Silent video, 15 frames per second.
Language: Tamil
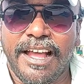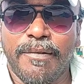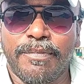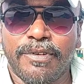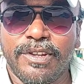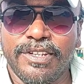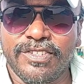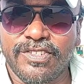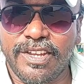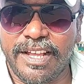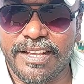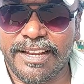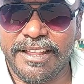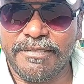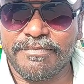அப்புறம்
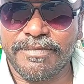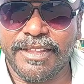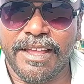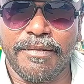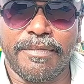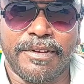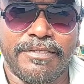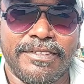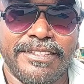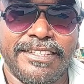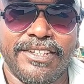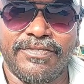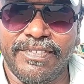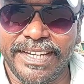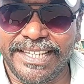இன்ஸ்டாகிராம் அப்புறம்
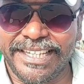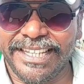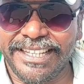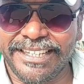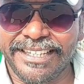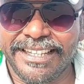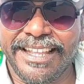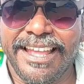வந்து ட்விட்டர்